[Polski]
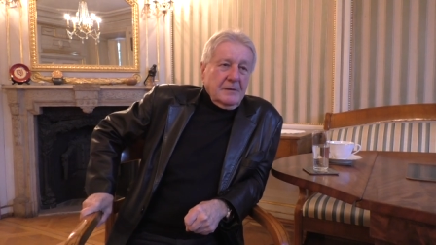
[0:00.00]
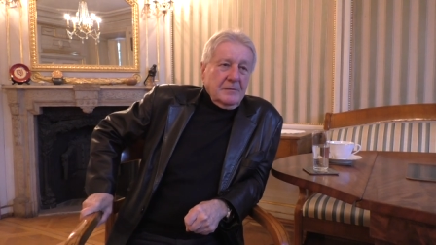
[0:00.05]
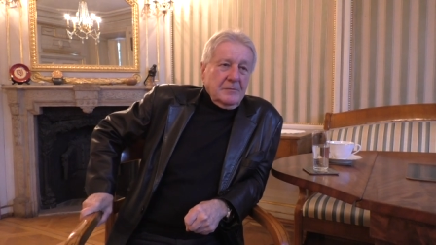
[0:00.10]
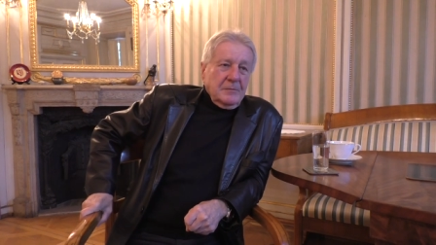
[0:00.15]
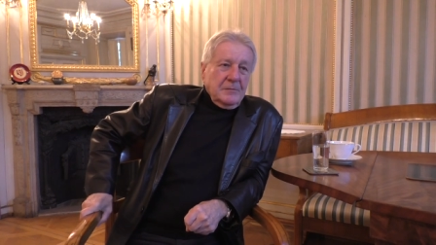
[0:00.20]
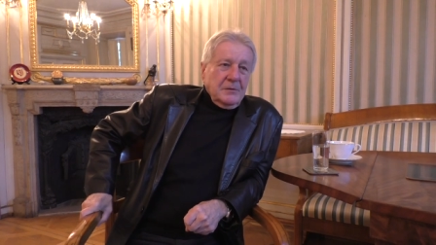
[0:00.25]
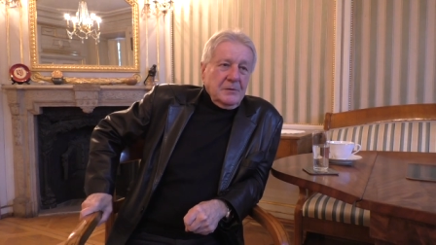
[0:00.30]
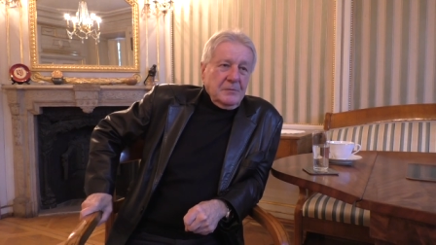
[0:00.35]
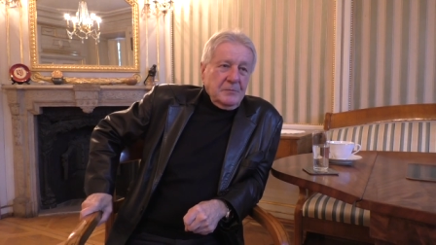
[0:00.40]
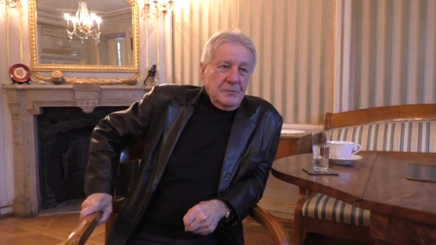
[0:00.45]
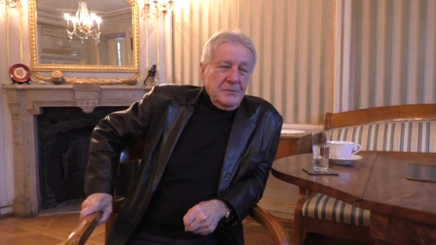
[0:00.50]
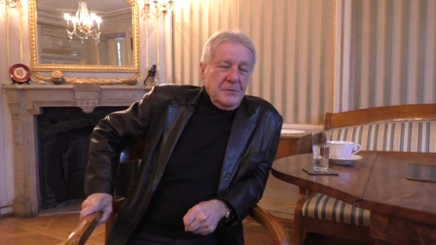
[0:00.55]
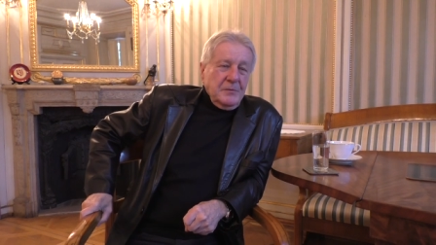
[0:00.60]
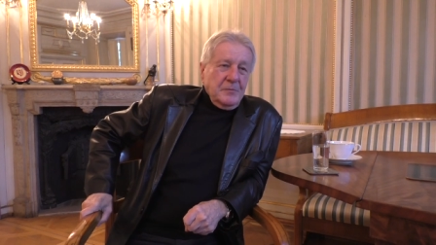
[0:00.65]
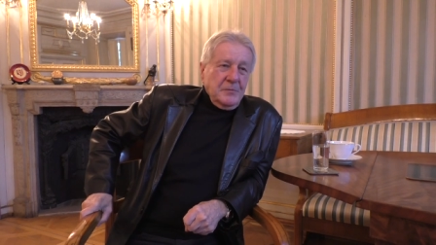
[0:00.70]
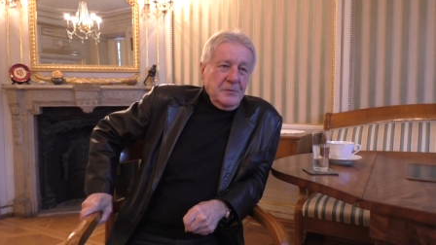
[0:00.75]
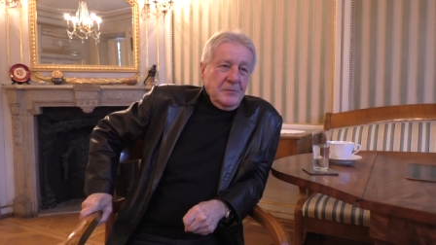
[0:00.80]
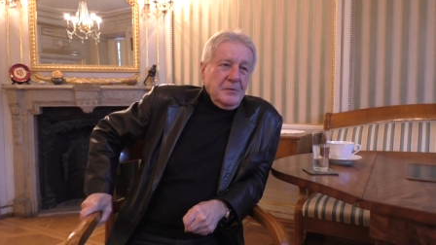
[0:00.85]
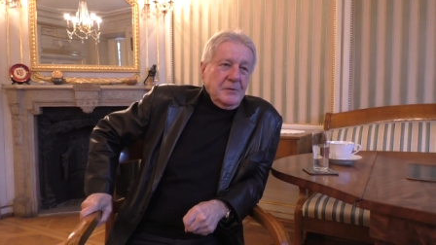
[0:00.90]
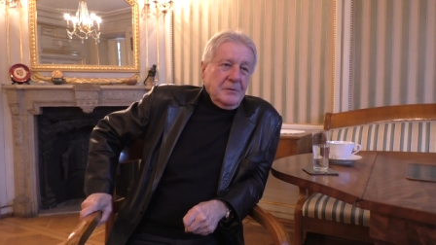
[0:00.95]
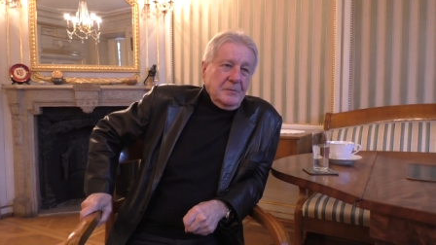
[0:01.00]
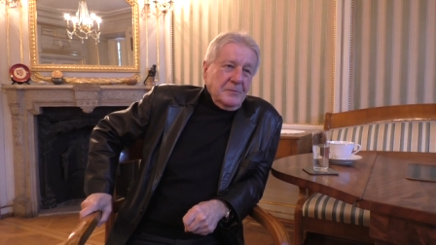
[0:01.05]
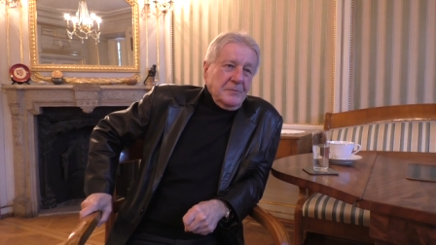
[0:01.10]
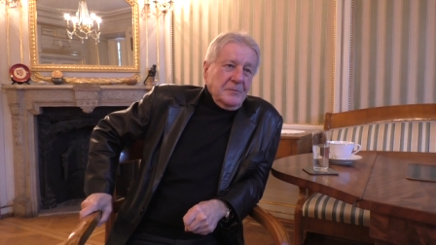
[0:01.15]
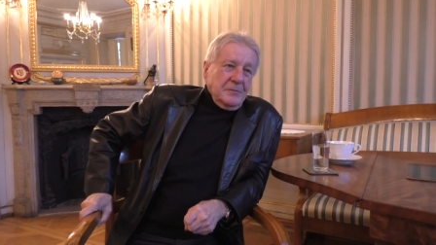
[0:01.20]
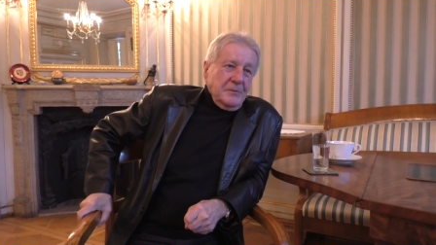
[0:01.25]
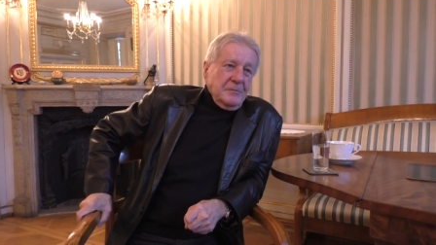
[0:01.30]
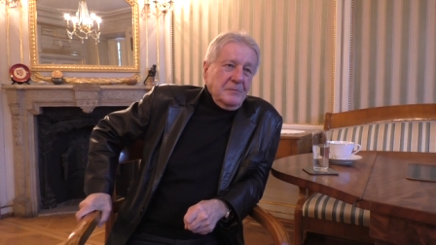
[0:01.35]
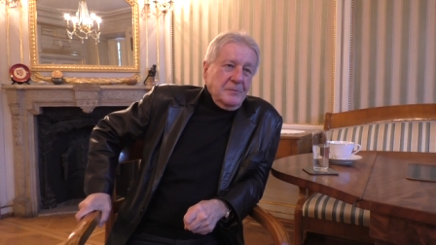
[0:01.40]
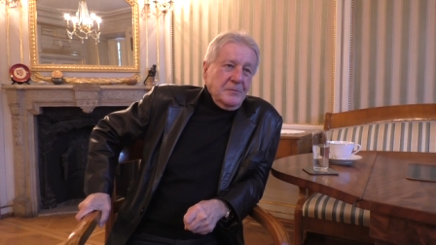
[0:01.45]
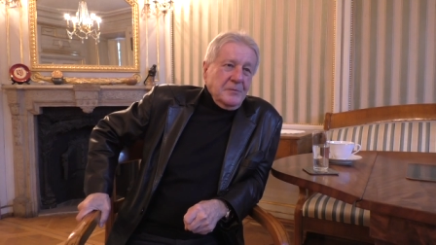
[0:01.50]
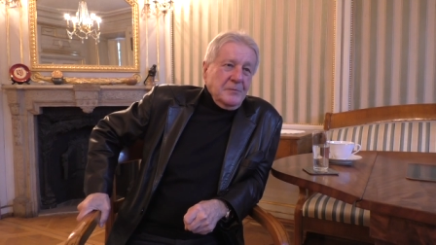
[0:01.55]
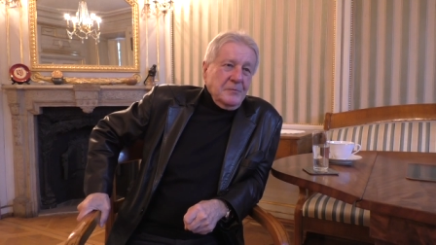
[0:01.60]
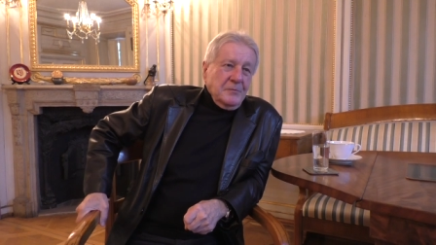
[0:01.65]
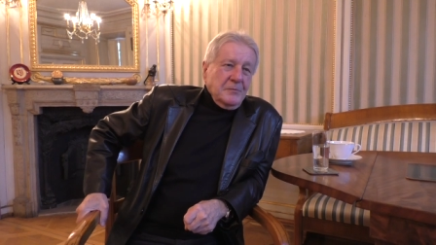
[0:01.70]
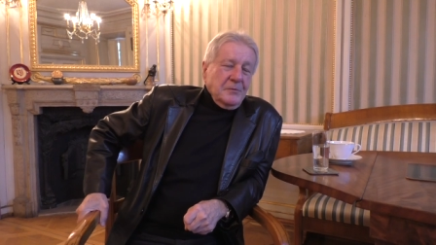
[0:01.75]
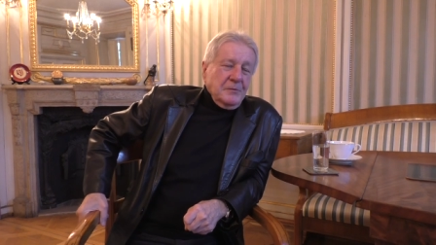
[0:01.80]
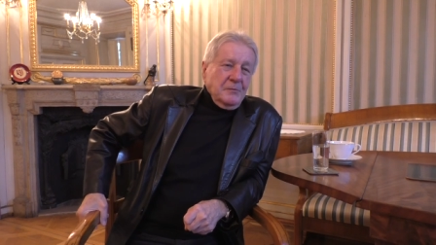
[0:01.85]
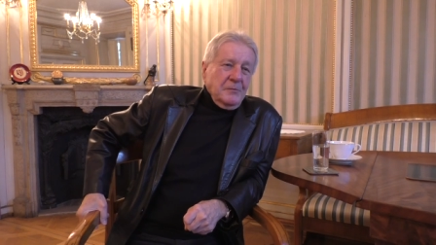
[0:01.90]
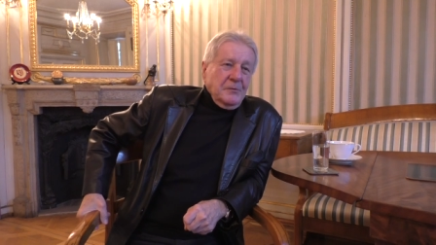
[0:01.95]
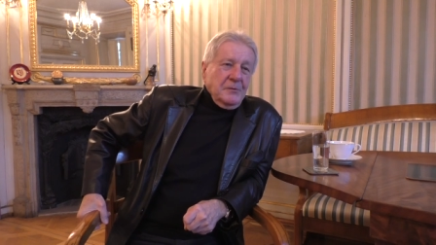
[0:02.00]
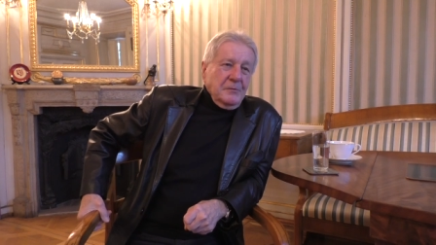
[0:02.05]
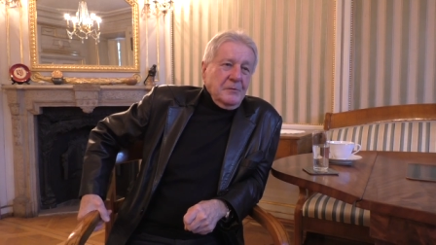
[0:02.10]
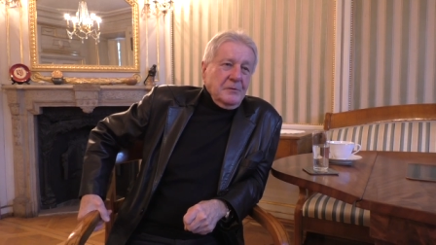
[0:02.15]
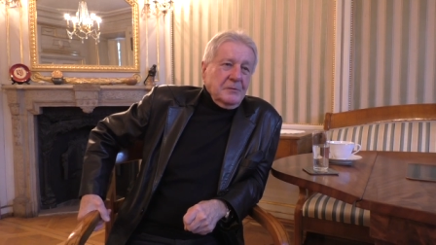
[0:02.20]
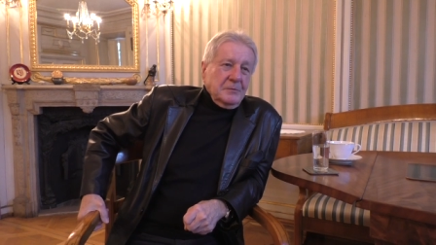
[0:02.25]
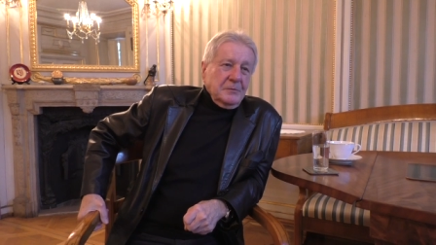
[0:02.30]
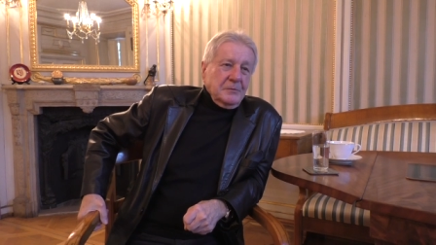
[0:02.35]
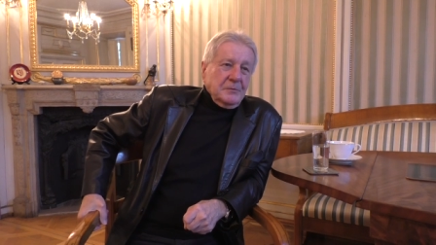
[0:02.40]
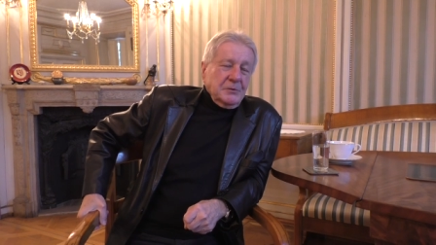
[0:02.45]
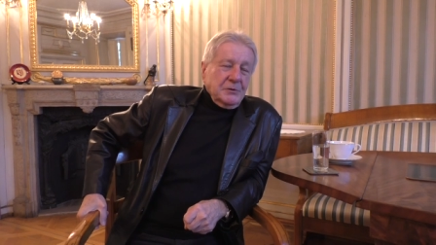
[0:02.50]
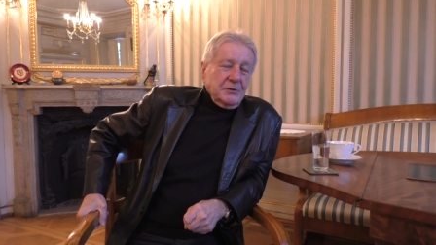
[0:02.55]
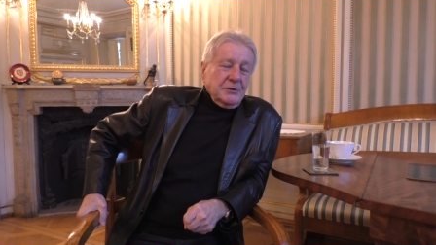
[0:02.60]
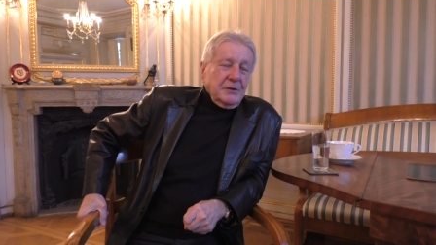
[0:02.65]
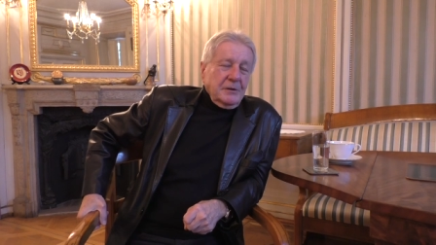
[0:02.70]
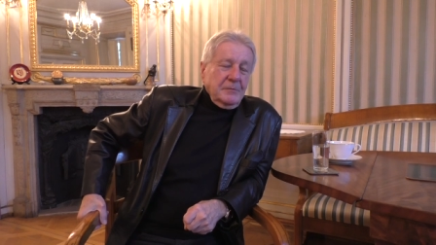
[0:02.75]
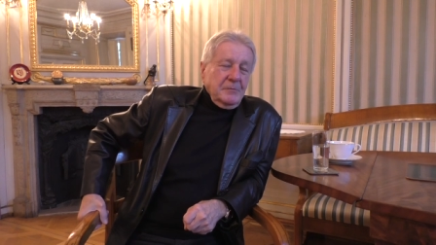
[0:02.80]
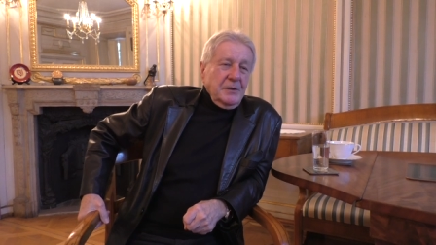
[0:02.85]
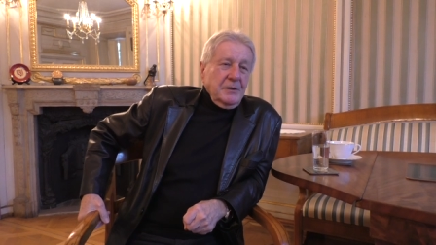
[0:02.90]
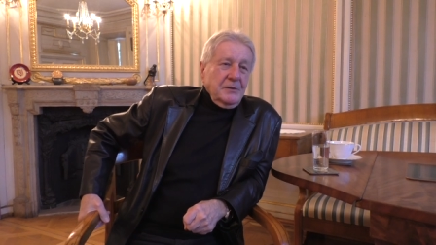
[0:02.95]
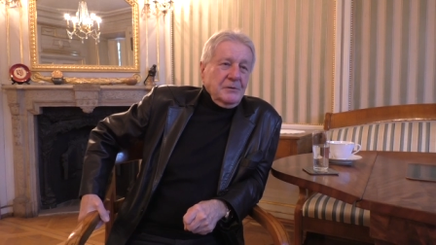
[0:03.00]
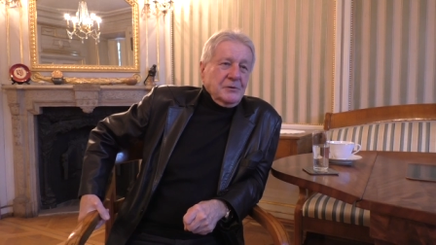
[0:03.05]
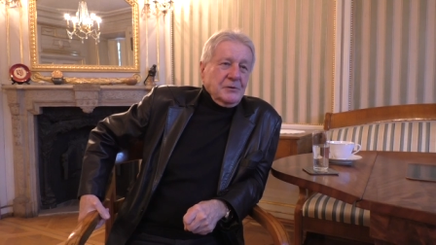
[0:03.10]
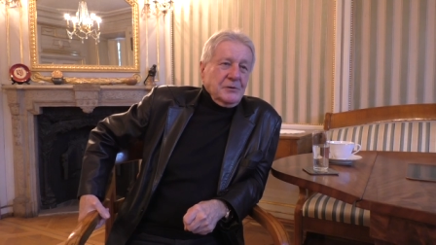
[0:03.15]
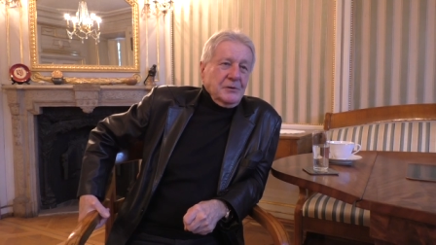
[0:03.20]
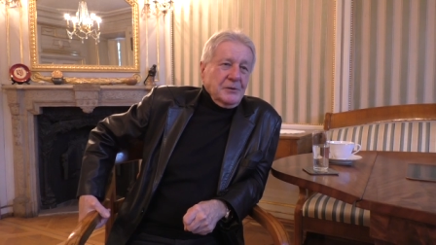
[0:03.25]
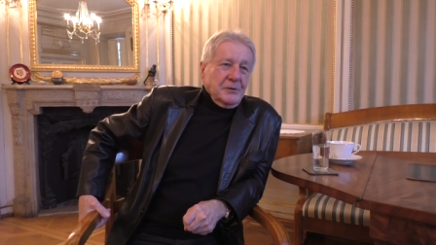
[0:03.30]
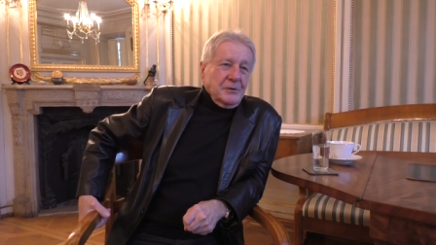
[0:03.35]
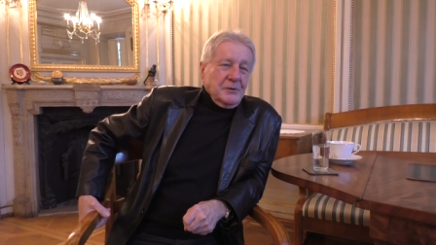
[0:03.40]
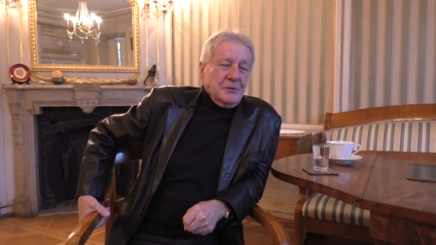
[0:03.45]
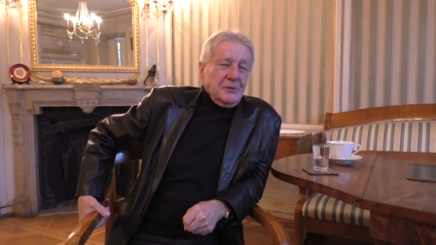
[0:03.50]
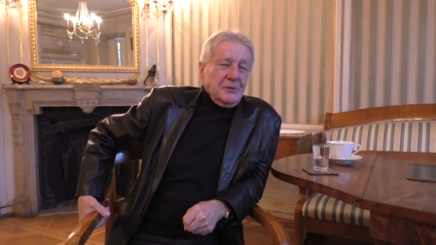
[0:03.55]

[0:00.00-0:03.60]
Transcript: No, no było, no, było siermiężnie, no